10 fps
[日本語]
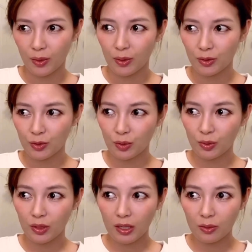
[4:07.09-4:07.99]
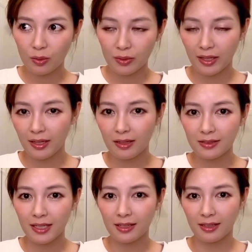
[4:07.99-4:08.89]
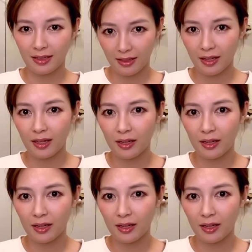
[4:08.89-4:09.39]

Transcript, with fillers: 小学校低学年から